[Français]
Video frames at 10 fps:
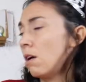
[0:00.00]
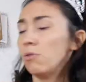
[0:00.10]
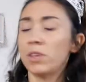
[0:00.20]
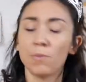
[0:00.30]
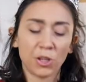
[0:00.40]

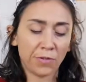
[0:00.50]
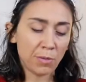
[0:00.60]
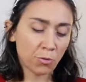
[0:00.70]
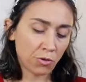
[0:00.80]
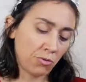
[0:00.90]
Ok, bah je finis
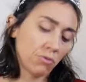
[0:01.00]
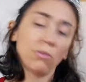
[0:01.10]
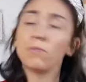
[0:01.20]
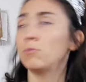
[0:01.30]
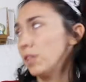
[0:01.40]
mon sudoku
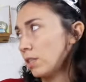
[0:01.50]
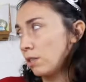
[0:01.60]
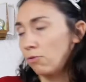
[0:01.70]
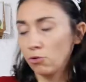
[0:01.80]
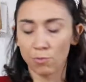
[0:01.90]
et vous me direz ce
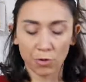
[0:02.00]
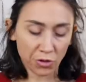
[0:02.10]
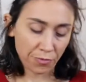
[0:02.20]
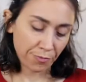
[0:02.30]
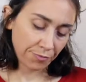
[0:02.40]
qu'il faut que je mange.